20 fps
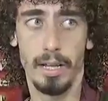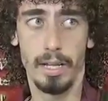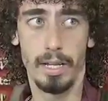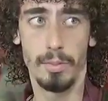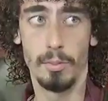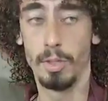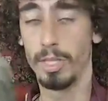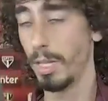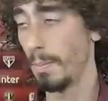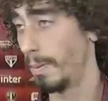
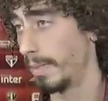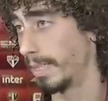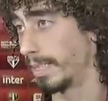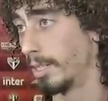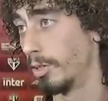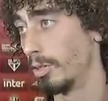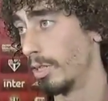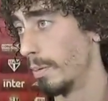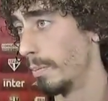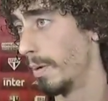É, muita
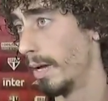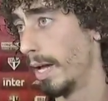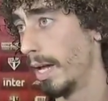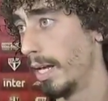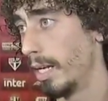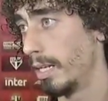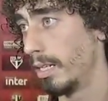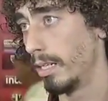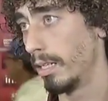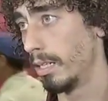pressão
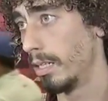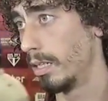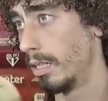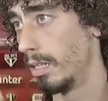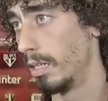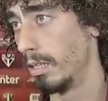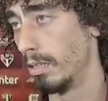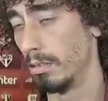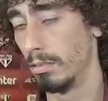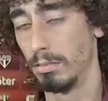também
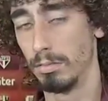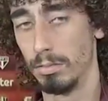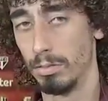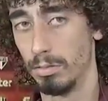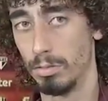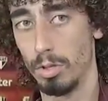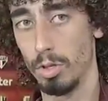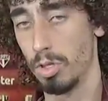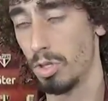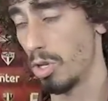e
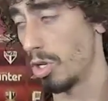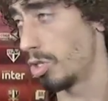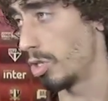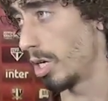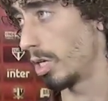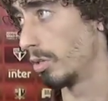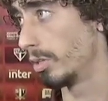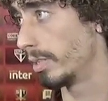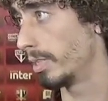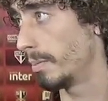todos nós
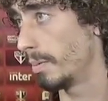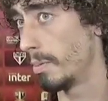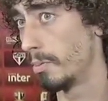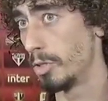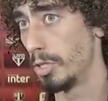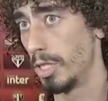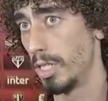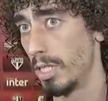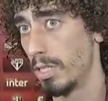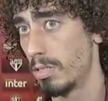jogadores
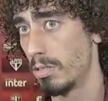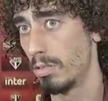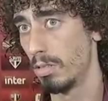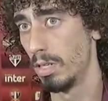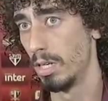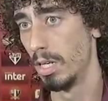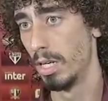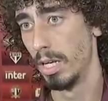sabemos disso.